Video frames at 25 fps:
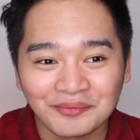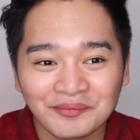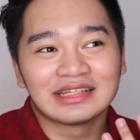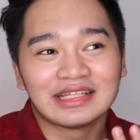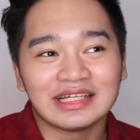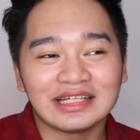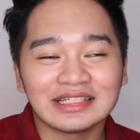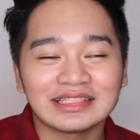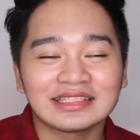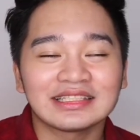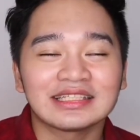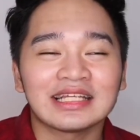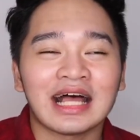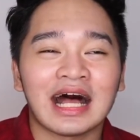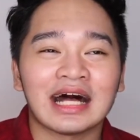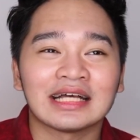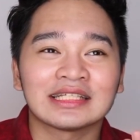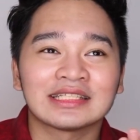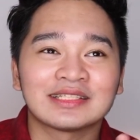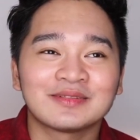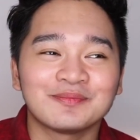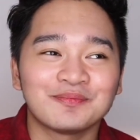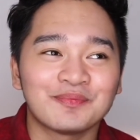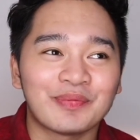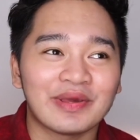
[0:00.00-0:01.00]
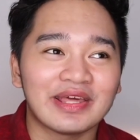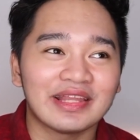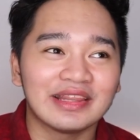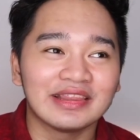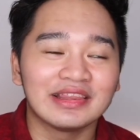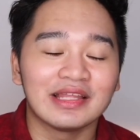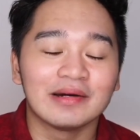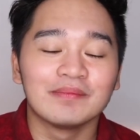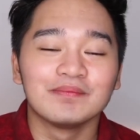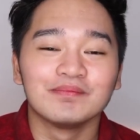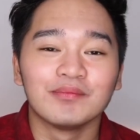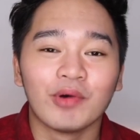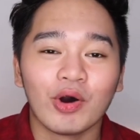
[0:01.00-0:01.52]
This has been
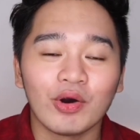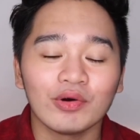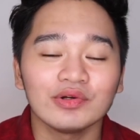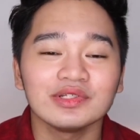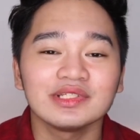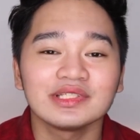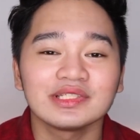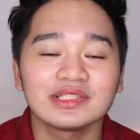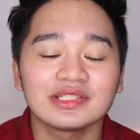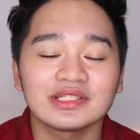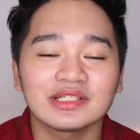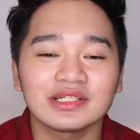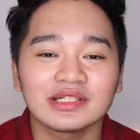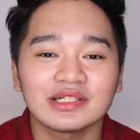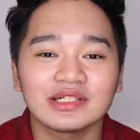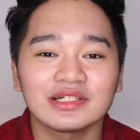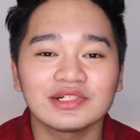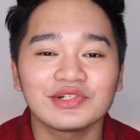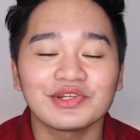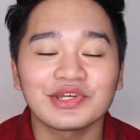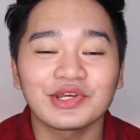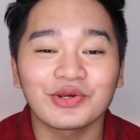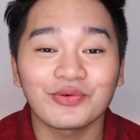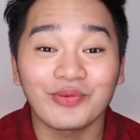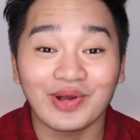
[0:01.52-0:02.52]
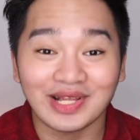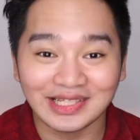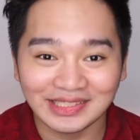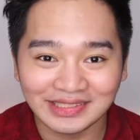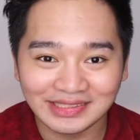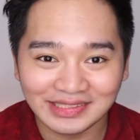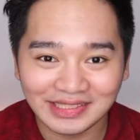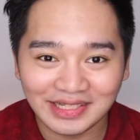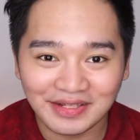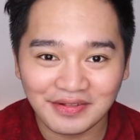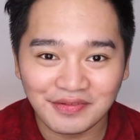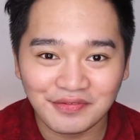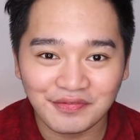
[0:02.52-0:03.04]
the most
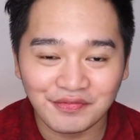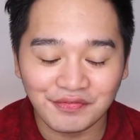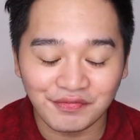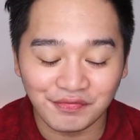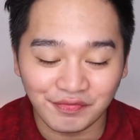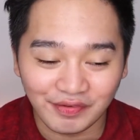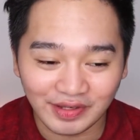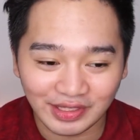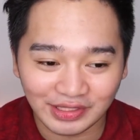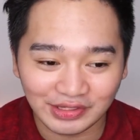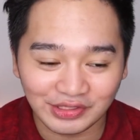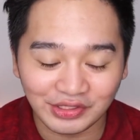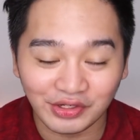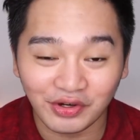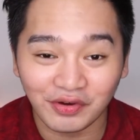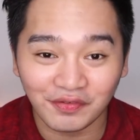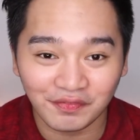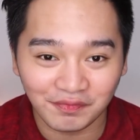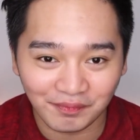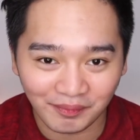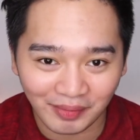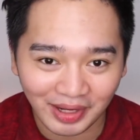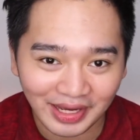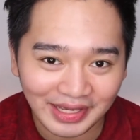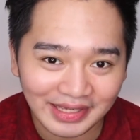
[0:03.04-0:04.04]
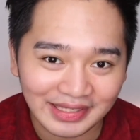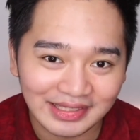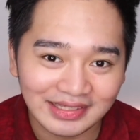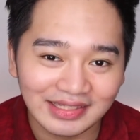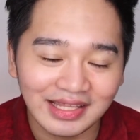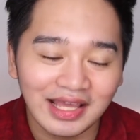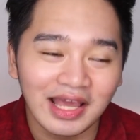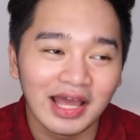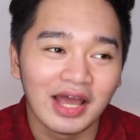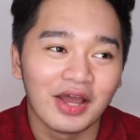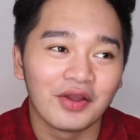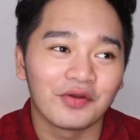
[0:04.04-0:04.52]
requested video of mine.